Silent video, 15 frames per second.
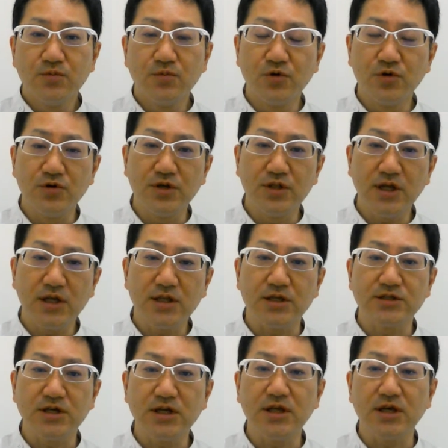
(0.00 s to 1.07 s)
もう痛って
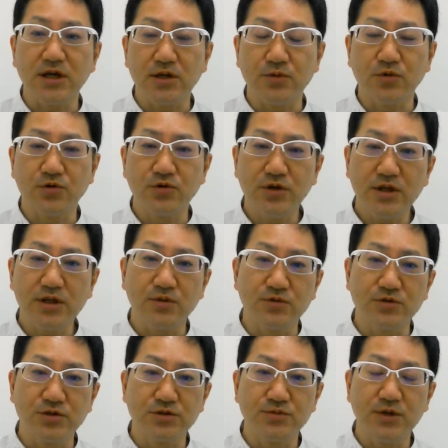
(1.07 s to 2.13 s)
しゃあないから、もうこれやったらもう
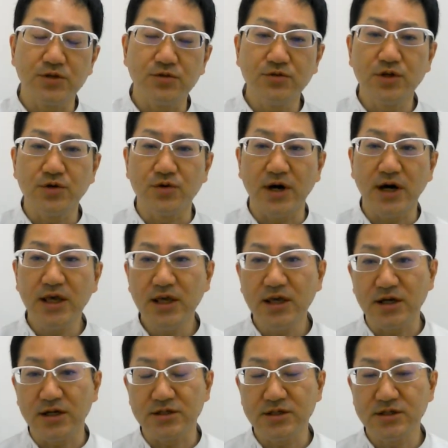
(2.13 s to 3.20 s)
そっちまで飛んだ方が早い
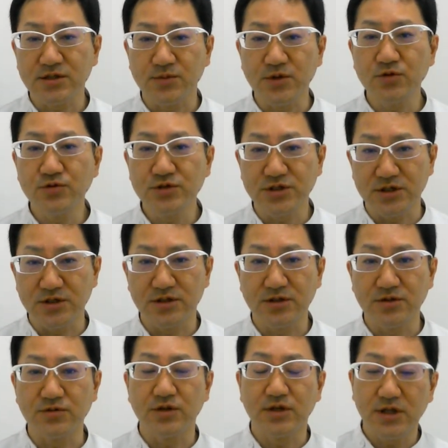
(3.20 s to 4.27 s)
から先生見てほしいって
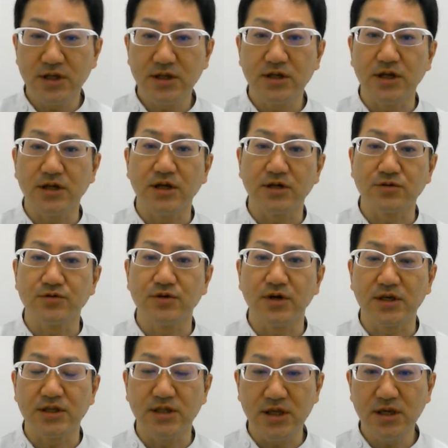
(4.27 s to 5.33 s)
言ってね、連絡が
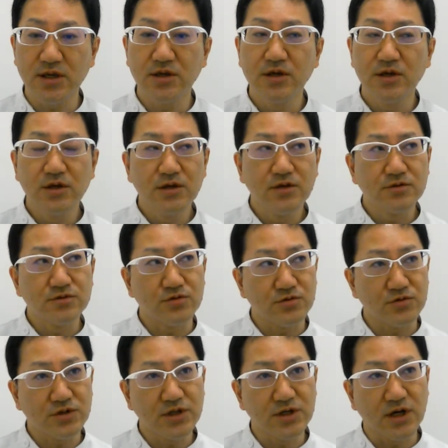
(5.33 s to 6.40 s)
来て、そ
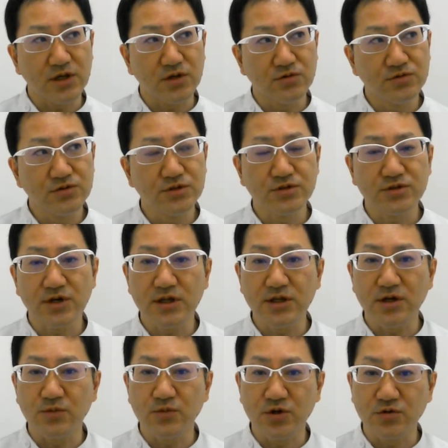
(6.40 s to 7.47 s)
の日か翌日かに
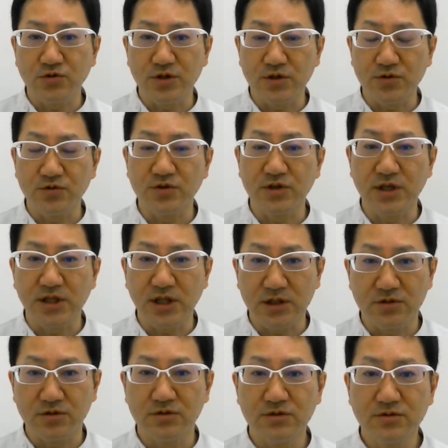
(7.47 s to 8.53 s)
はもう飛行機で飛んできた
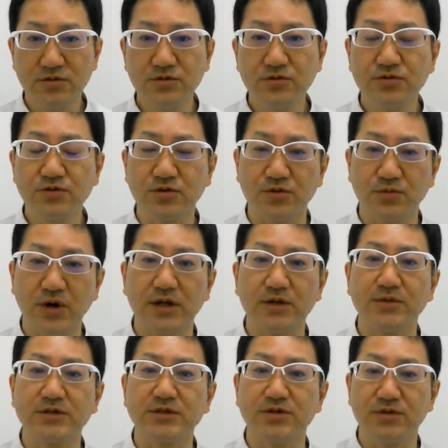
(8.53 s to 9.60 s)
という時もあり
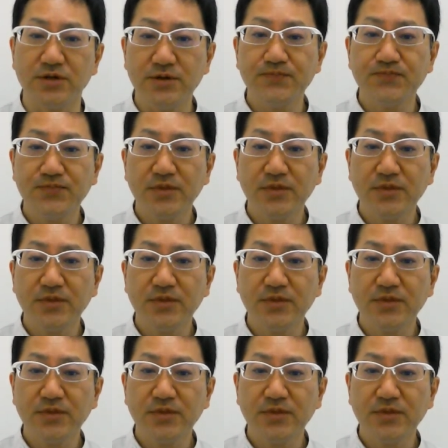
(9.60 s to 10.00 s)
ましたよね。